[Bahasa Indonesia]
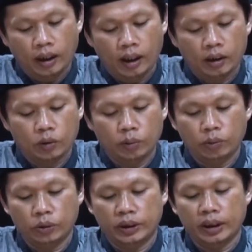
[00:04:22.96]
Aku
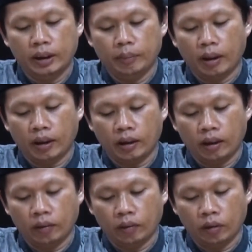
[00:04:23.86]
muji marang
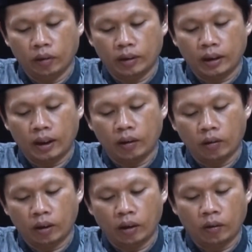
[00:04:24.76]
Allah kang
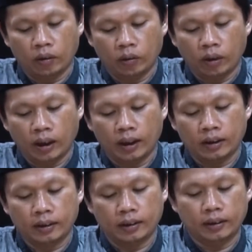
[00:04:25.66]
ora ana
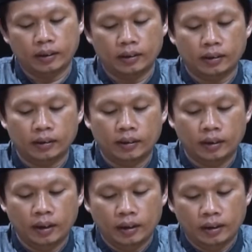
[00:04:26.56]
hak
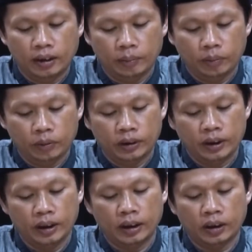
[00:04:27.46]

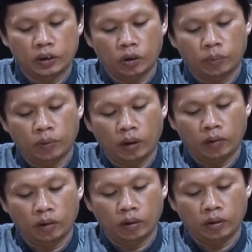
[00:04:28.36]
dipuji kejaba
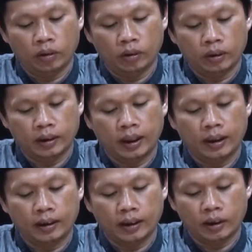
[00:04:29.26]
Allah
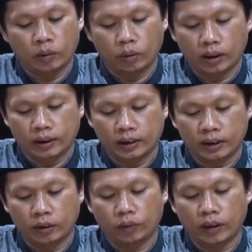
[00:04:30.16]
kang kagungan
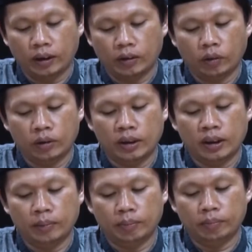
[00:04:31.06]
sifat
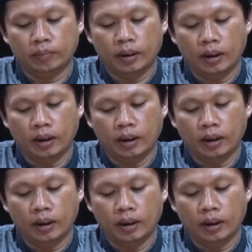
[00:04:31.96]
kodim,